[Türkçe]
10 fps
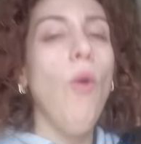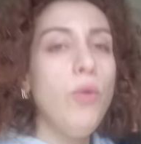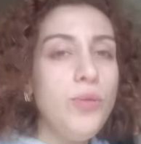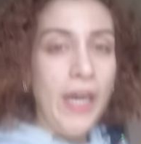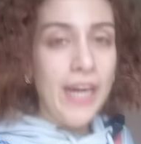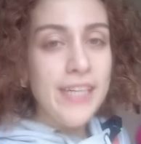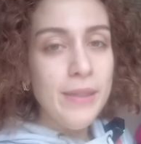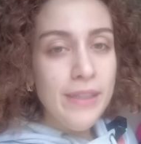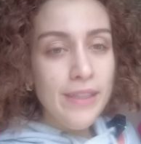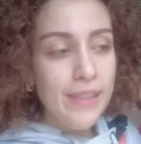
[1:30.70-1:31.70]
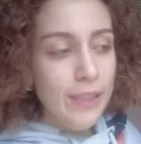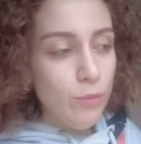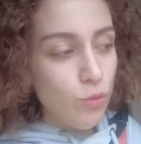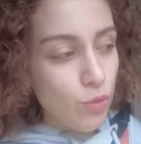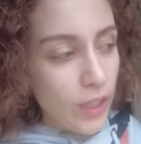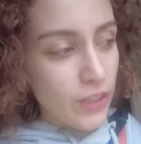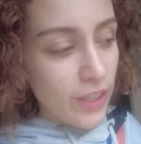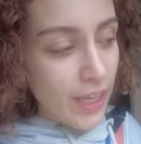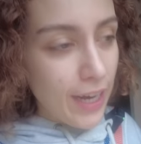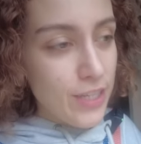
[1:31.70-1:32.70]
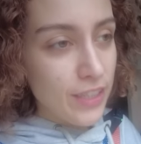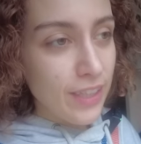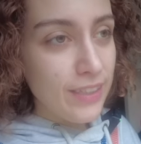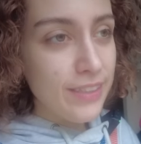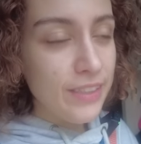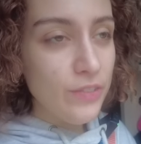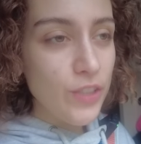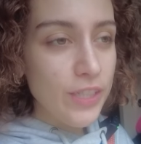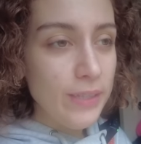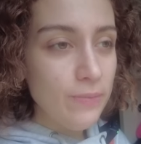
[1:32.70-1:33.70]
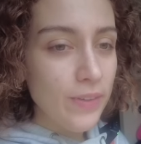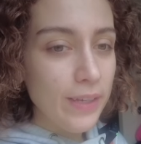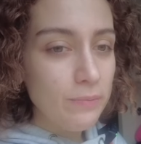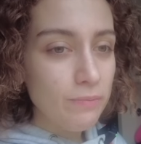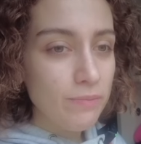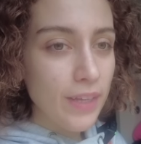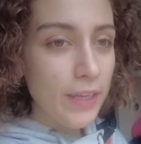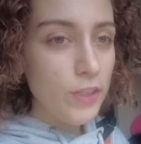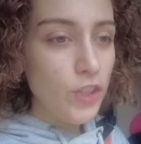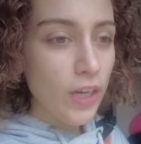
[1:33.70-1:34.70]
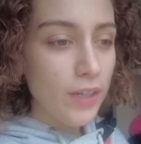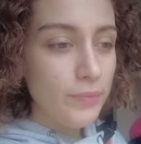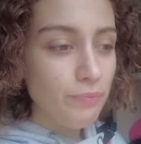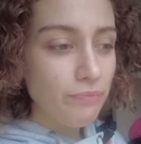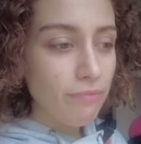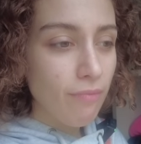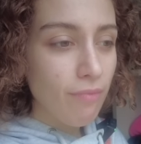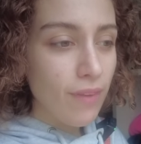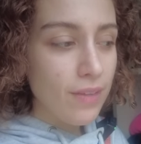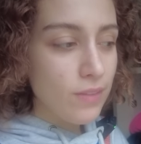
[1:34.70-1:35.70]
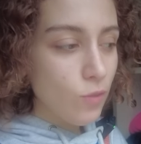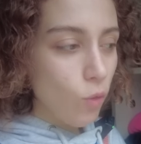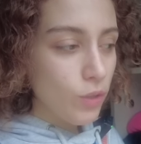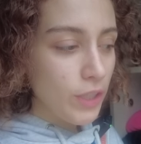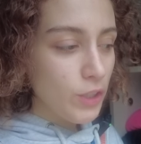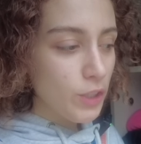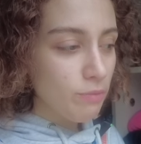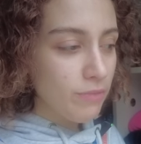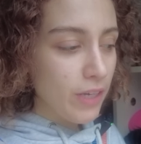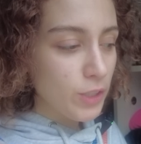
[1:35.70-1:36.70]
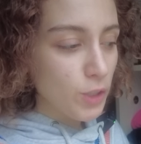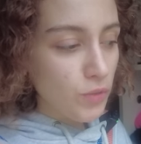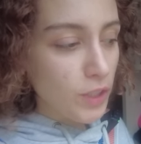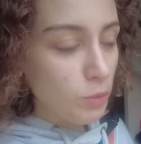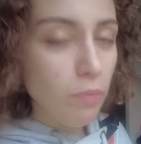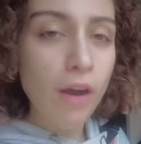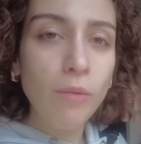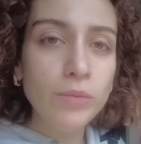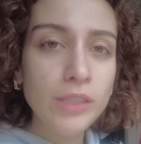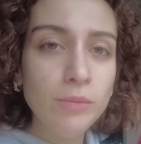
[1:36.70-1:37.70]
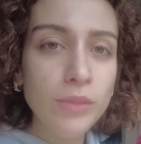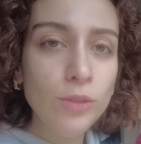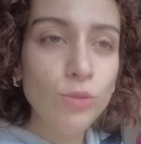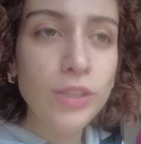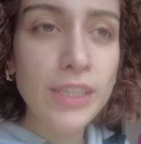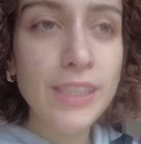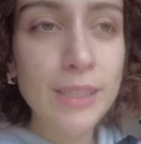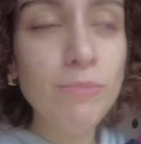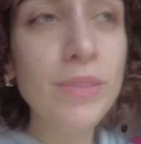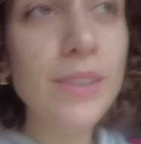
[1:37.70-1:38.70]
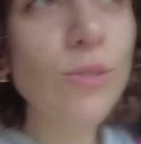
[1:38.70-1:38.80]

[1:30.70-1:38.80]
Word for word: Of yani e, bu süreçte gerçekten istifçiliğim ve eşya stoklayışım ve alışveriş bağımlılığımla yüzleştiğim bir